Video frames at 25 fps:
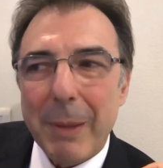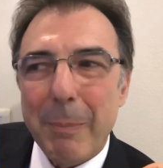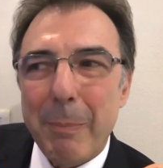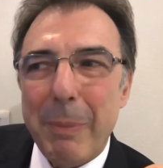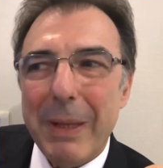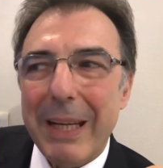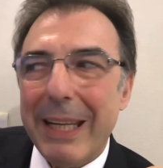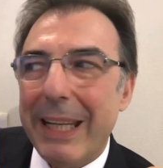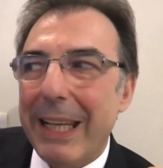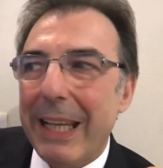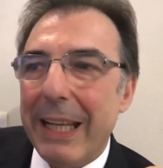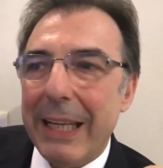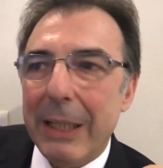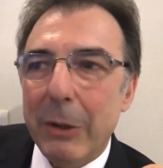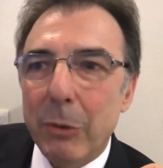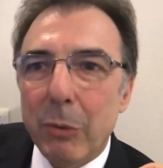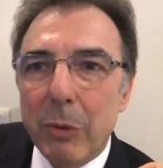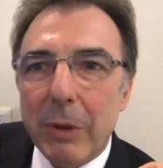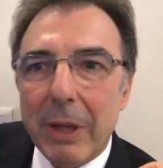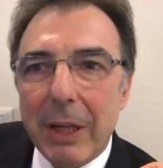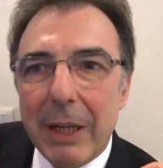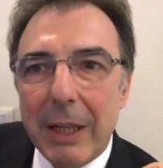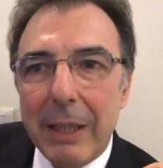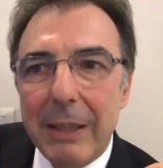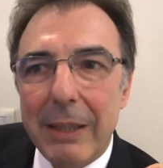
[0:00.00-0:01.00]
Perché
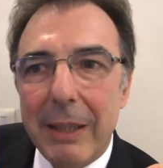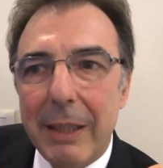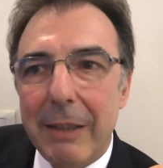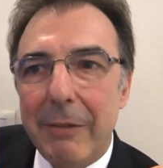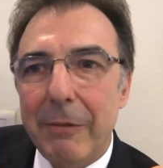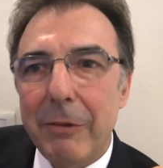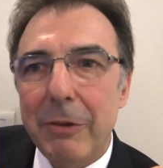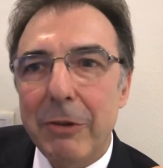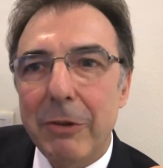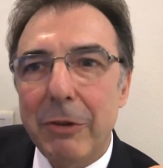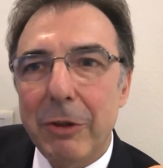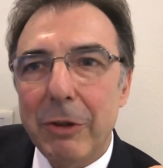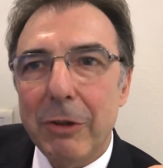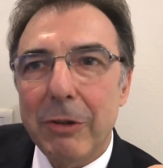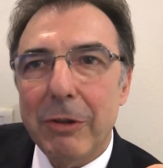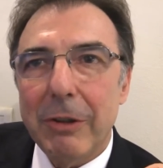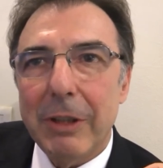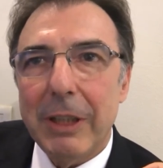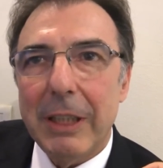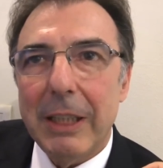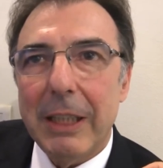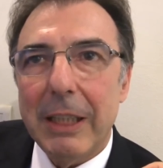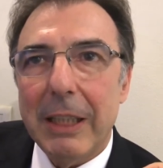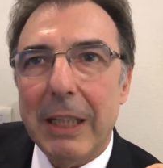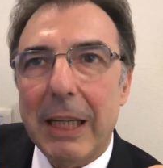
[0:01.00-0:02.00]
ridurre la
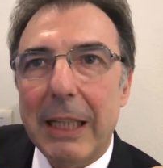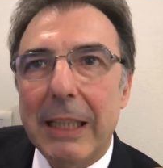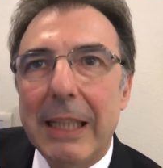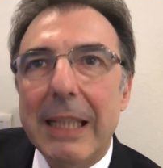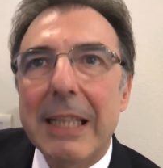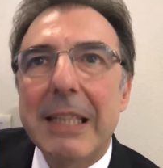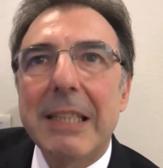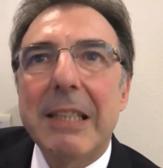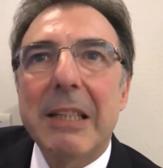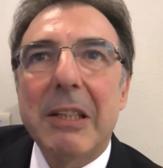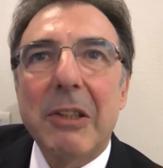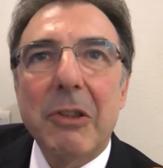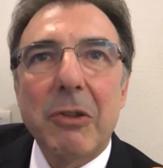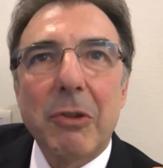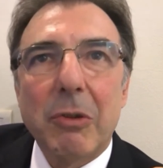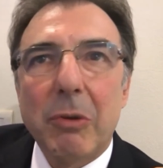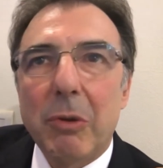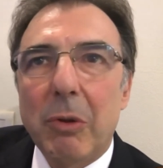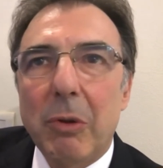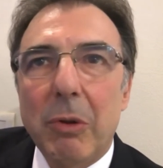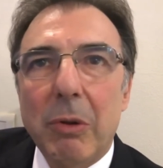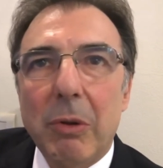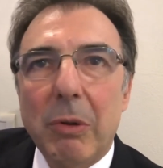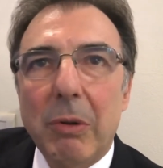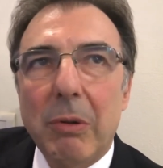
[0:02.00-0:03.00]
televisione ad essere
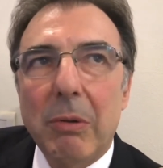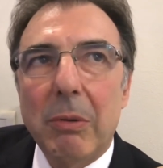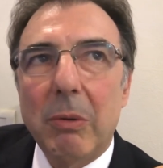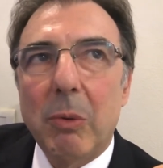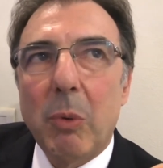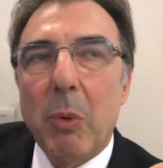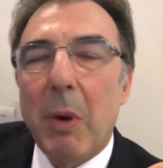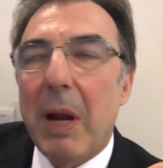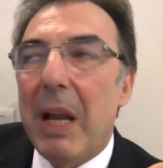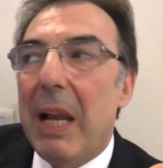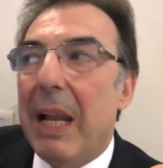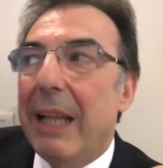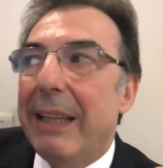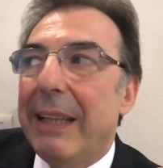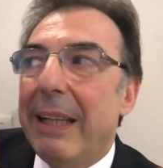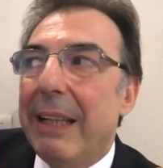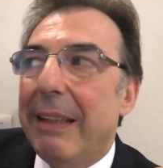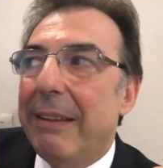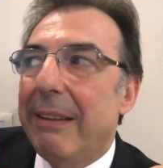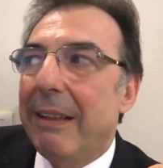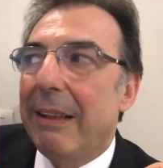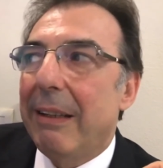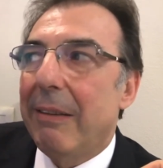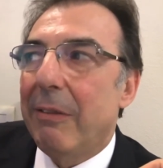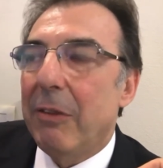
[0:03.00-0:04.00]
solo quella
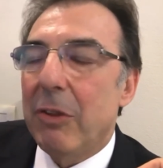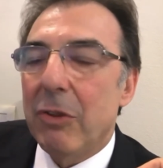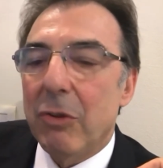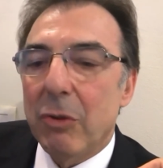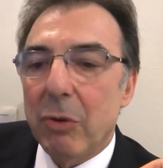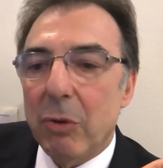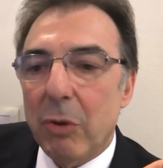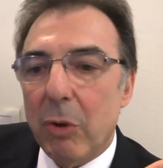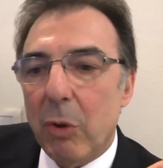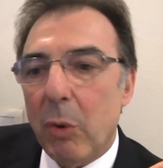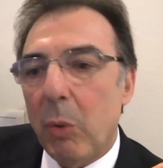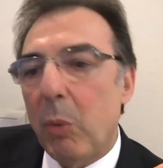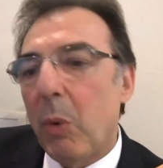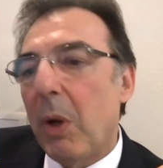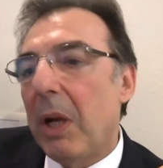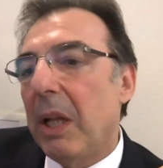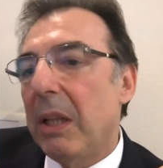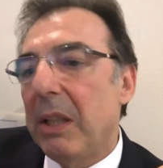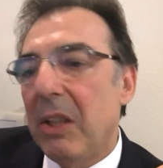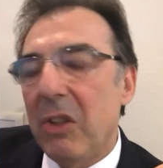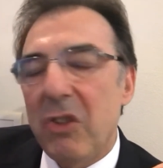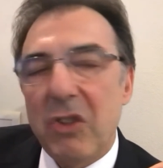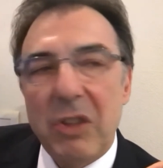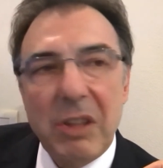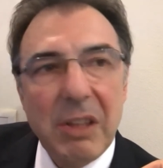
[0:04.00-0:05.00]
del televisore o quella
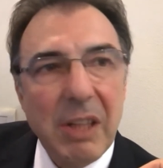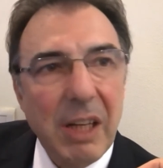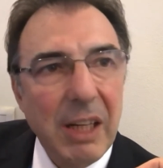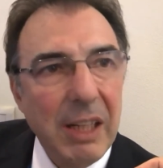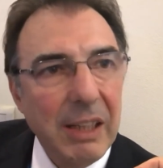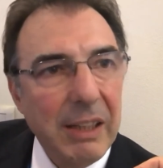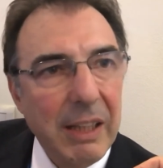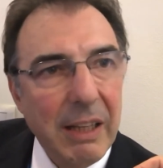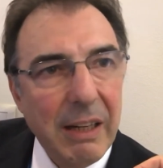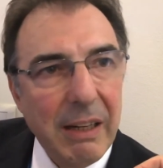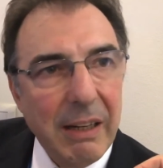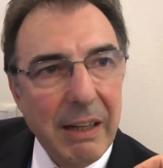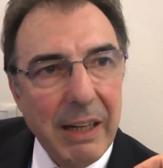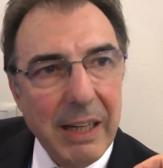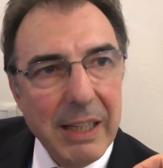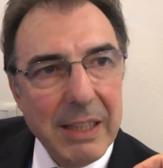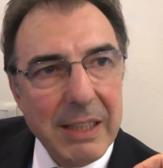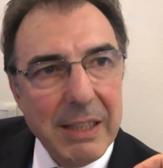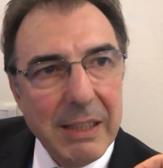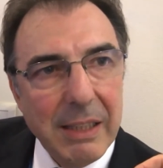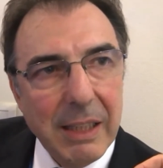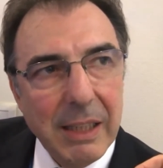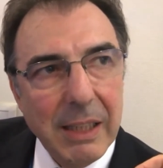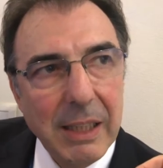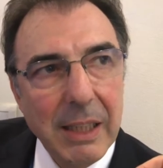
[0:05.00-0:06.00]
digitale
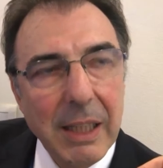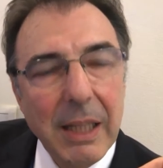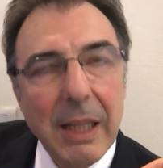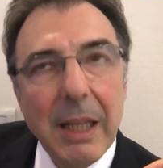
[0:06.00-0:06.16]
terrestre?